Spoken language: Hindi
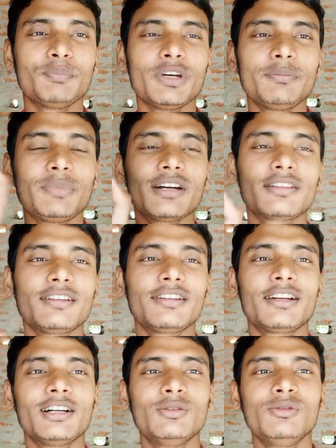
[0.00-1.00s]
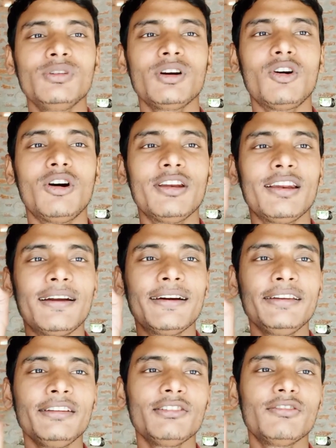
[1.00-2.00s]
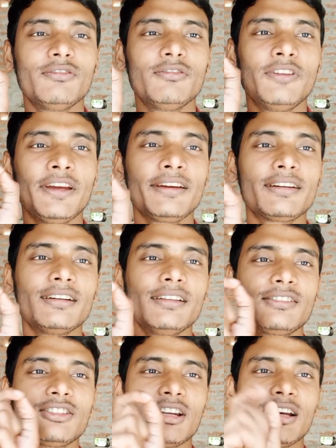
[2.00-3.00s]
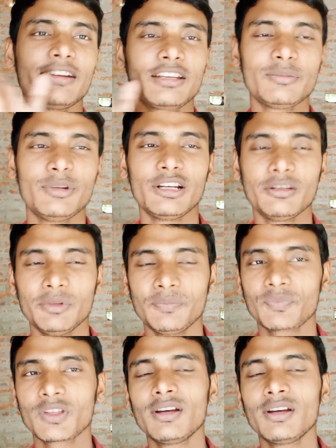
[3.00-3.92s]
मैं बात कर रहा हूँ ऑनलाइन व्हीकल चलान के बारे में